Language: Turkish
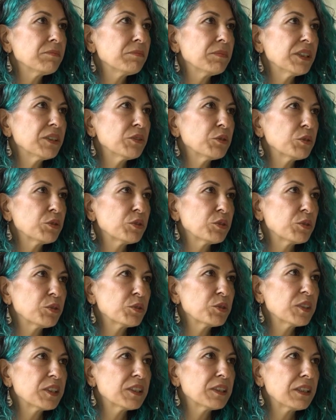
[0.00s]

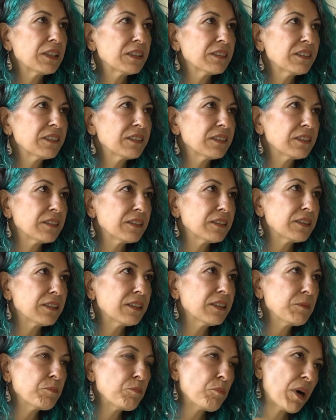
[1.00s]
1996
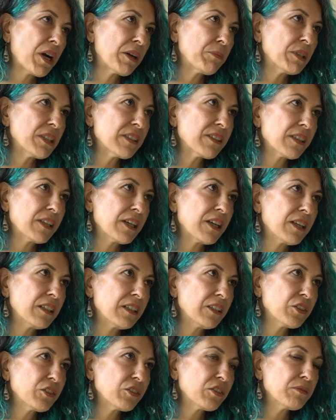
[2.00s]
yılında Marmaris'e
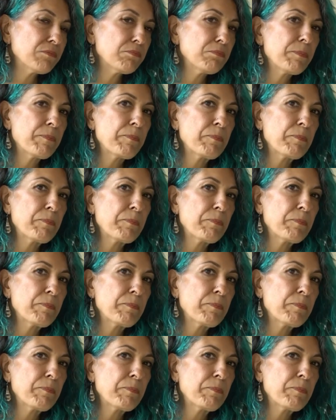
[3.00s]
yerleştim.